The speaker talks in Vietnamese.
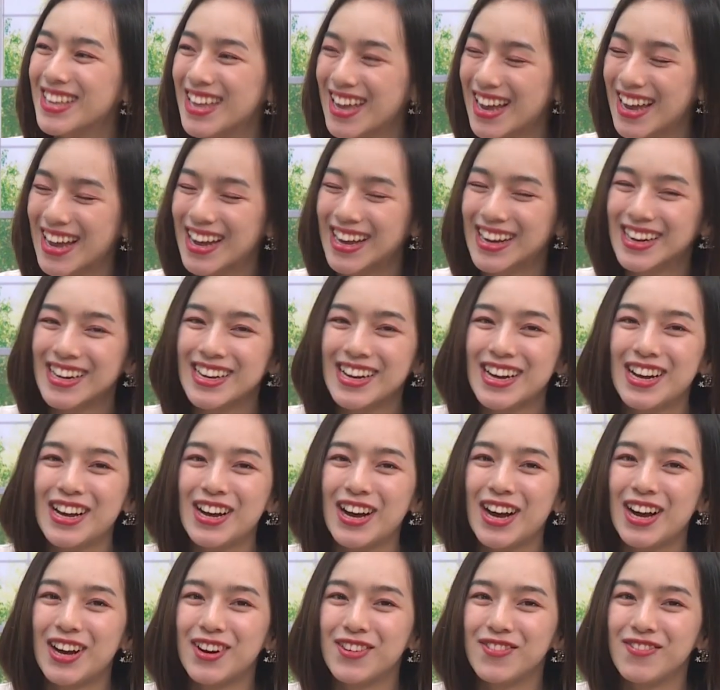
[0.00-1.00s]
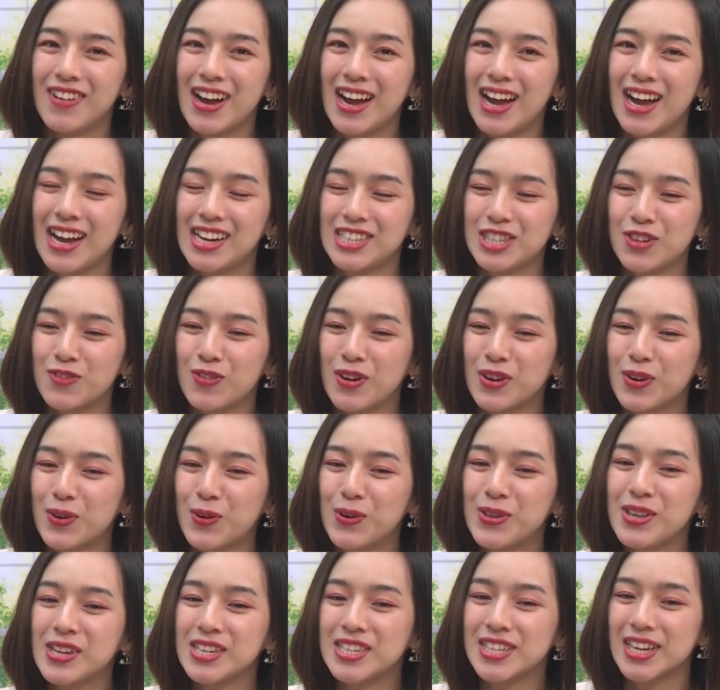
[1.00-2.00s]
dạ à, và trong phần
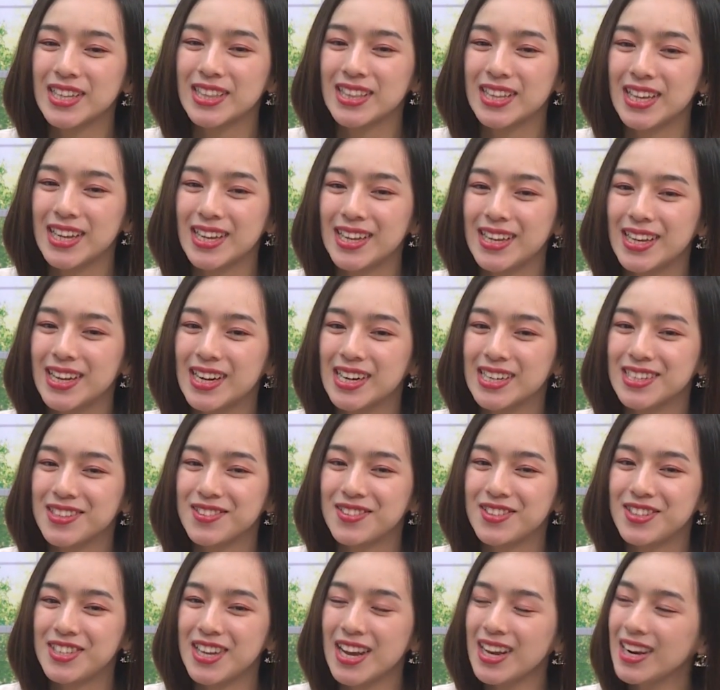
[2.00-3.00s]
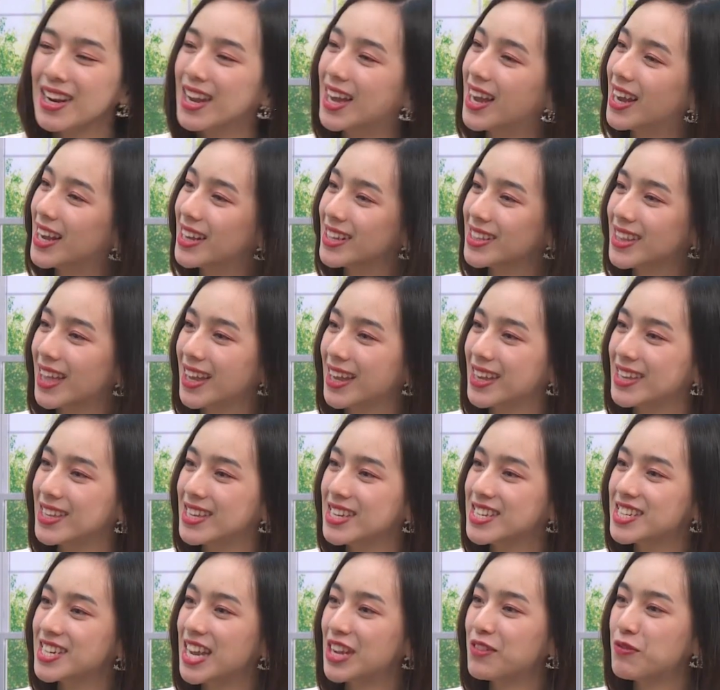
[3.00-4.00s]
cuối chương trình thì uh, chắc là thầy
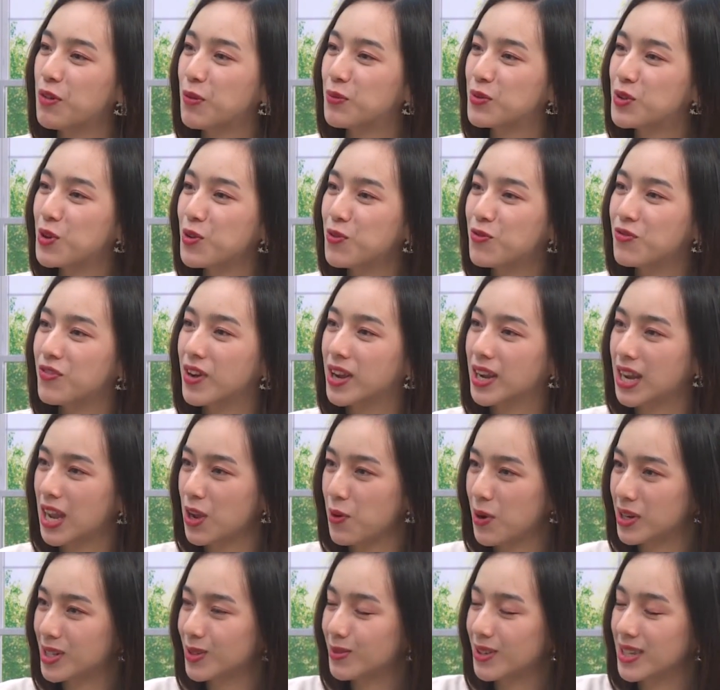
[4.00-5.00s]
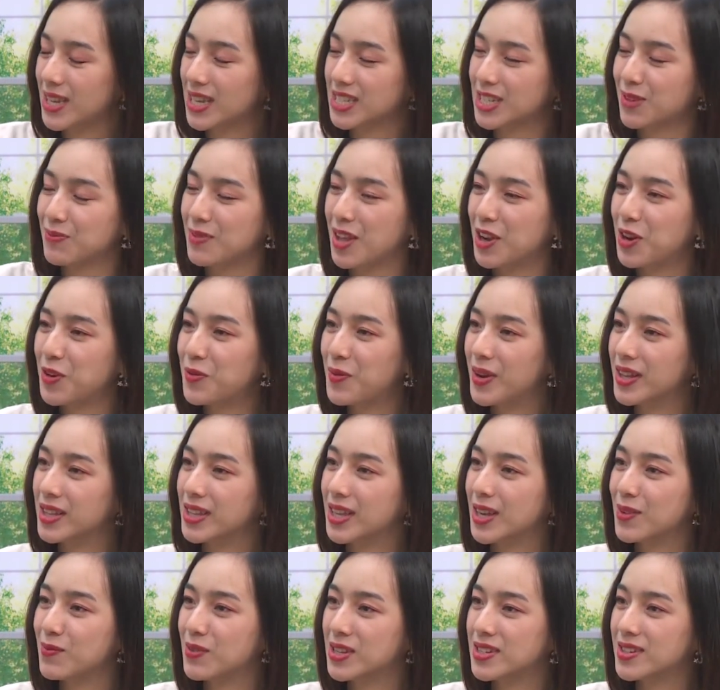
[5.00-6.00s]
chia sẻ một chút về kế hoạch trong thời gian sắp tới của mình
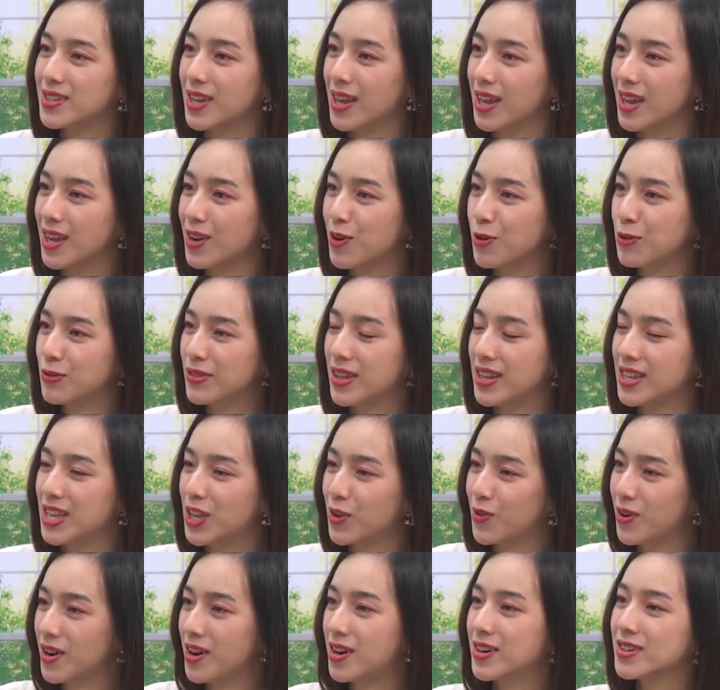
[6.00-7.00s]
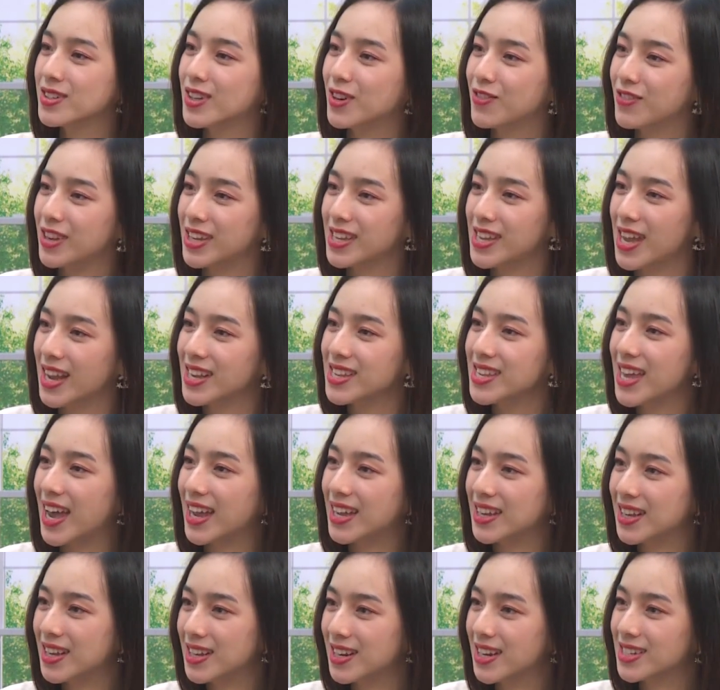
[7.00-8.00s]
nhé mình sẽ ưu tiên nhiều hơn cho việc giảng
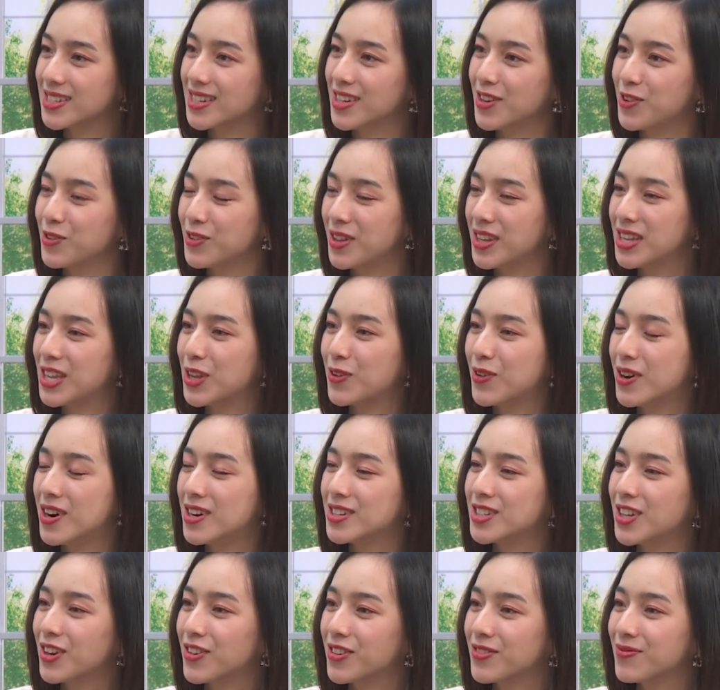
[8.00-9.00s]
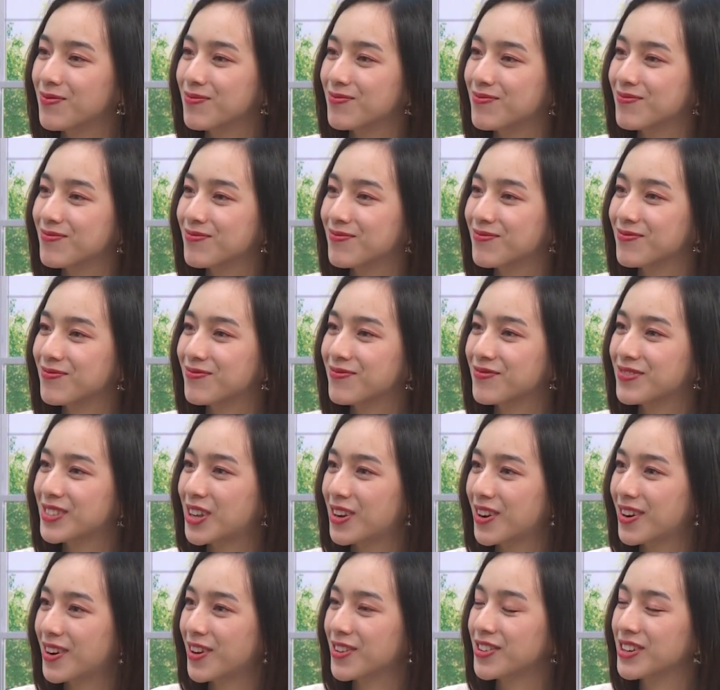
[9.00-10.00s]
dạy hay là sẽ ưu tiên nhiều hơn cho
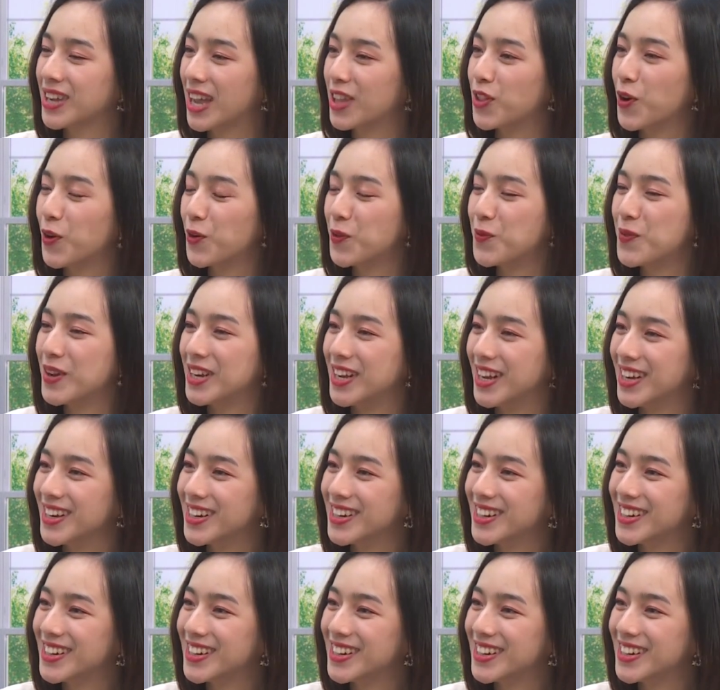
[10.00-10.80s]
con đường nghệ thuật của mình chắc